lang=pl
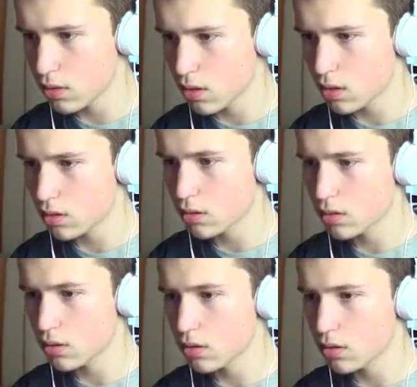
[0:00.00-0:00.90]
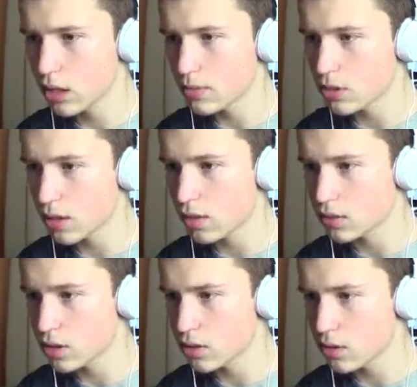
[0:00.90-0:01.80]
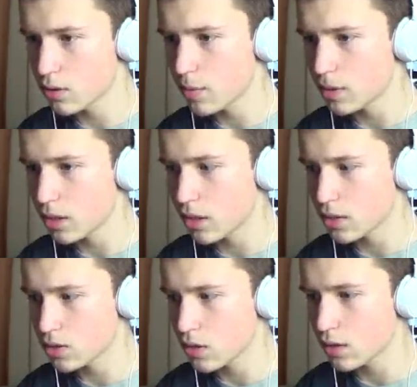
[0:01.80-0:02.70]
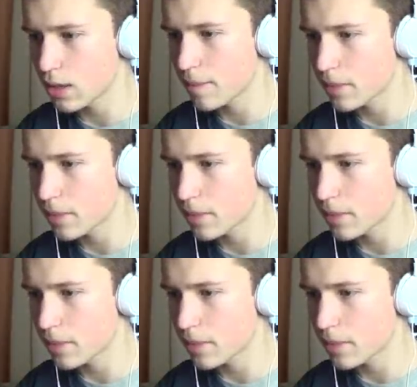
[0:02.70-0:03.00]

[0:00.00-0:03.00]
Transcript: O, nie wiem, czy to ja go wczycie. Chyba nie ja. Szkoda.